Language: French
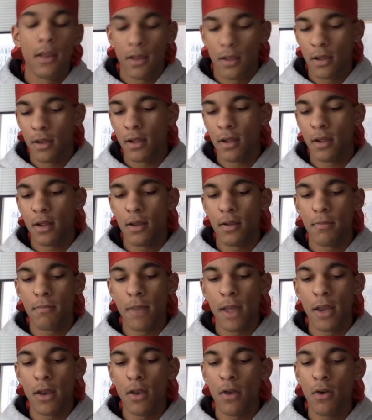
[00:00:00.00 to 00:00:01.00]

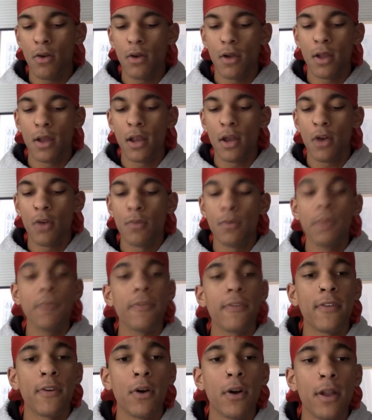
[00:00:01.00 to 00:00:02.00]
maintenant, Naomi,
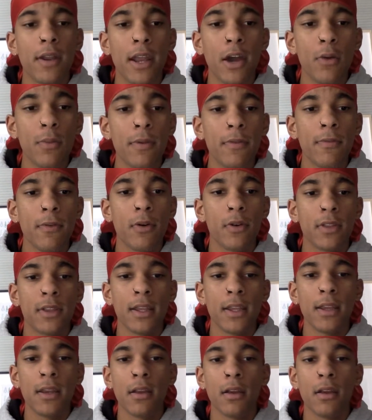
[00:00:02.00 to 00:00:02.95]
Naomi Fontaine,